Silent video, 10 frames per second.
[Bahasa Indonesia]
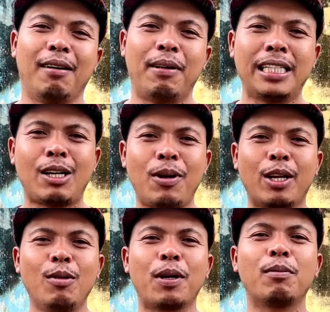Baik,
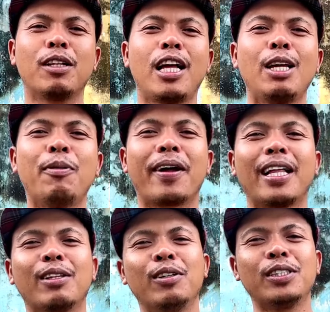Assalamualaikum warahmatullahi
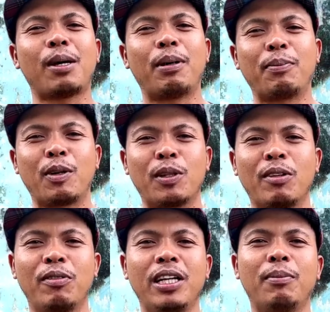wabarakatuh Sahabat Pikobo
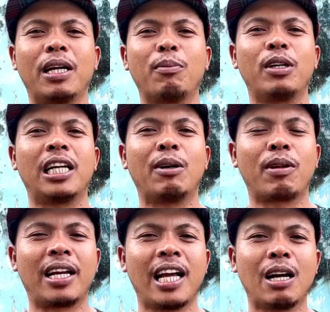TV dimanapun Anda
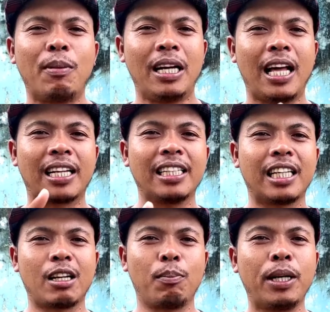berada Kembali lagi
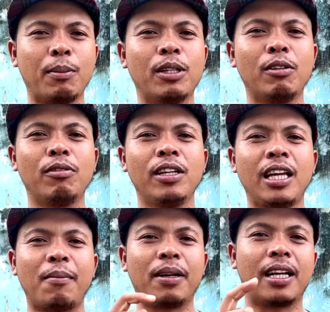channel Pikobo
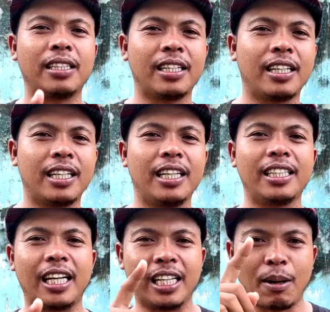TV Yang mana channel
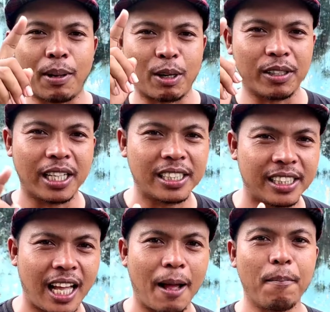ini channelnya para
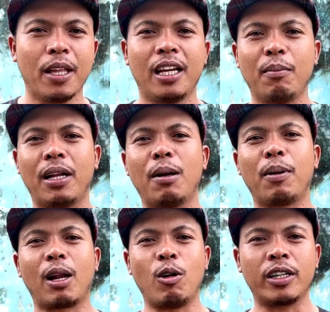ondelista di mana
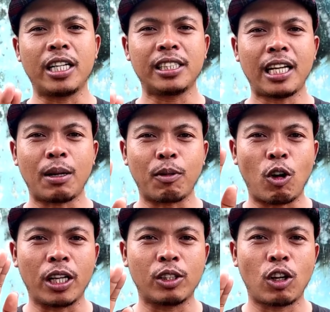para ondelista dan
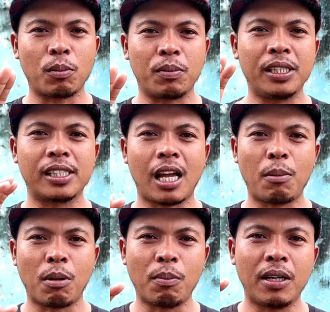kolektor
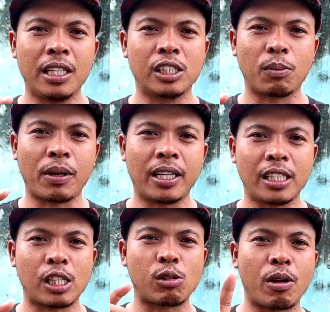bisa membeli sepeda
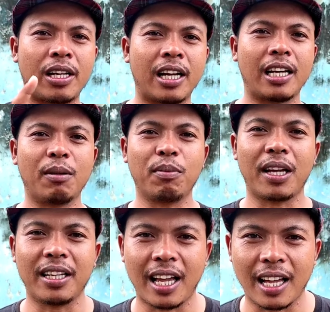sesuai dengan
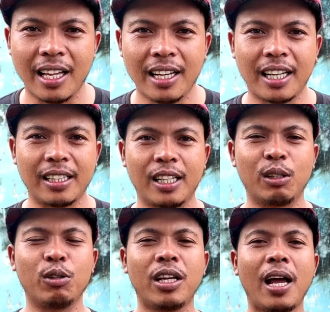impiannya Dan
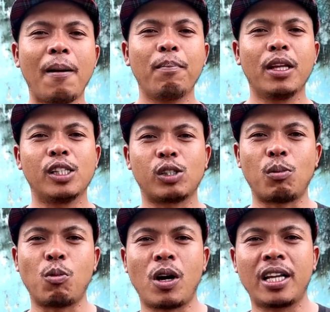tentunya
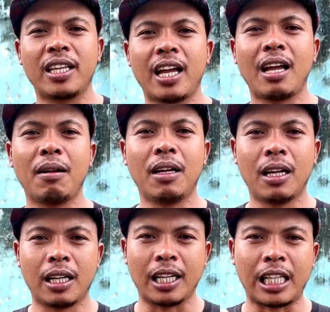semuanya
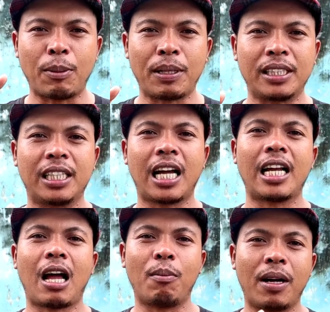kita
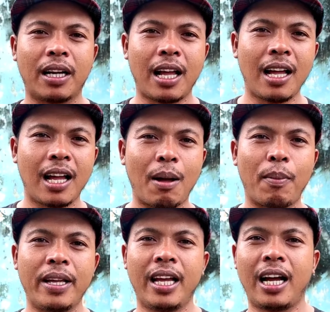pastikan amanah
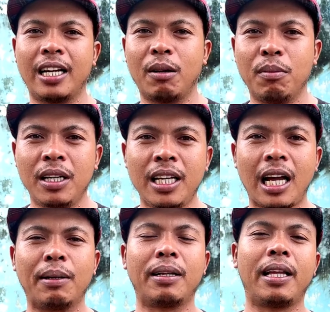apa yang Anda beli
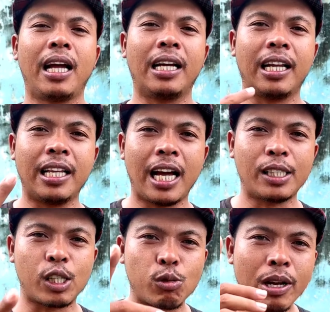atau yang Anda
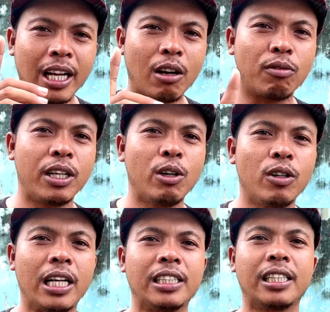lihat sesuai dengan
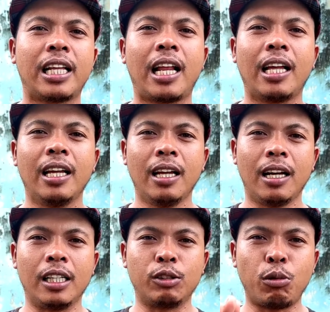video dan setelah
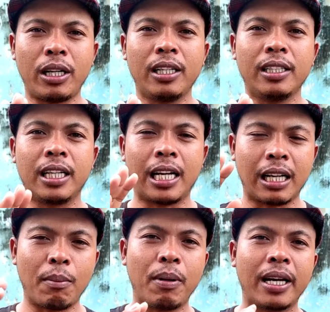eh, sesuai dengan
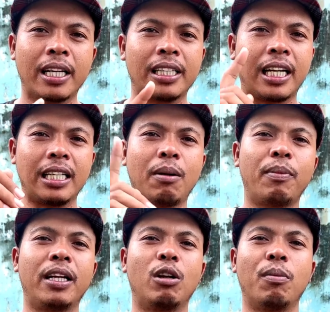gambar ketika
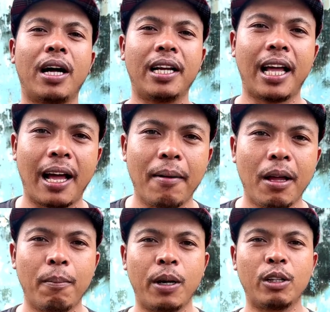nyampe di rumah Anda.
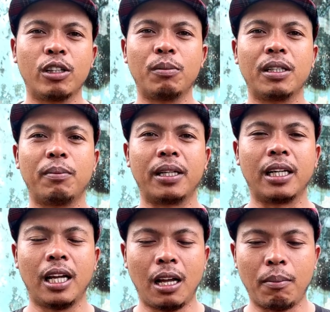Begitu teman-teman.
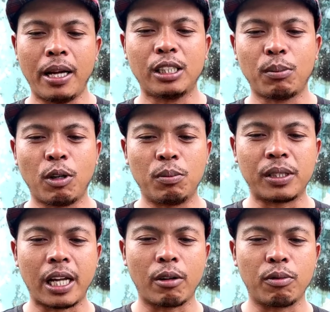Baik sebelum
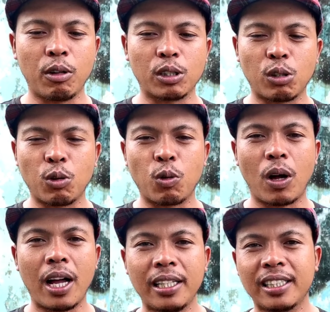saya review
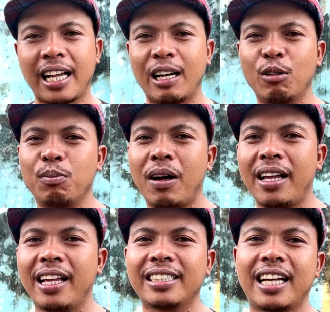keseluruhan, jangan lupa
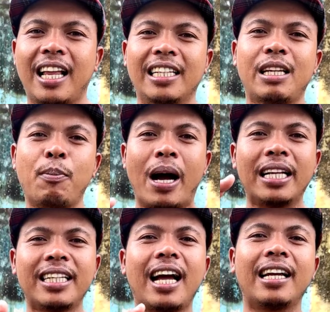ya sekali lagi saya
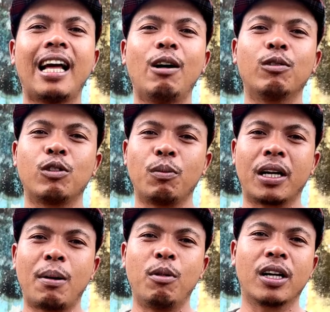mengajak Anda untuk
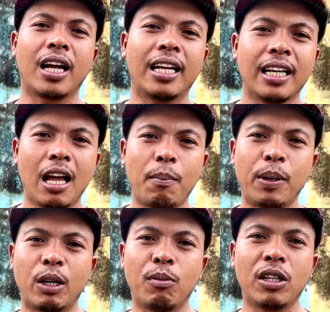bergabung dengan
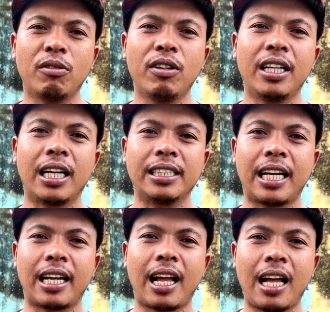Pit Gebo TV dengan
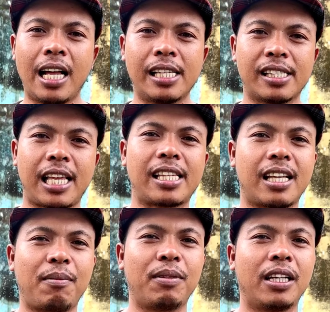cara
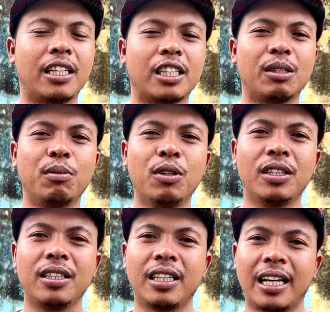subscribe channel tersebut
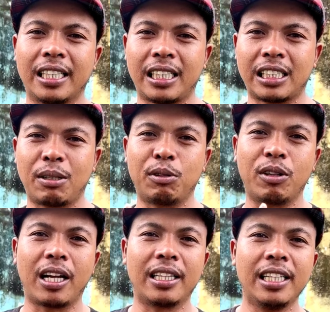karena subscribe itu
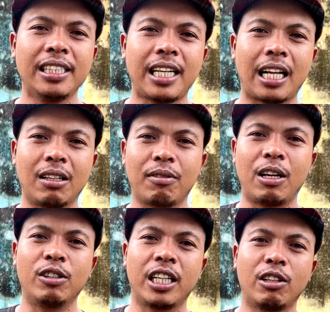gratis,
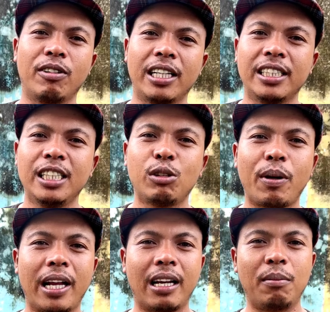aktifkan lonceng notifikasi
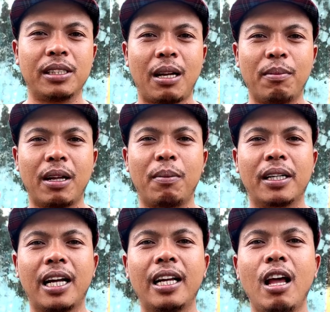supaya Anda bisa
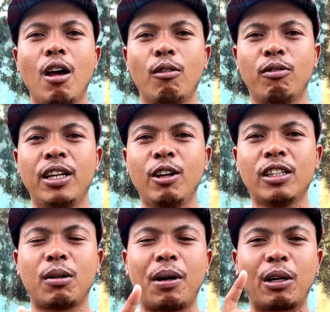mendapatkan video
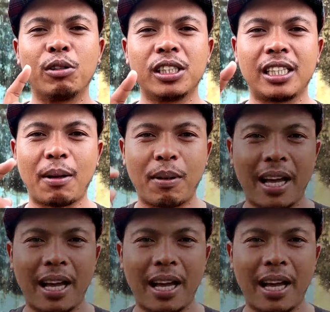terbaru setiap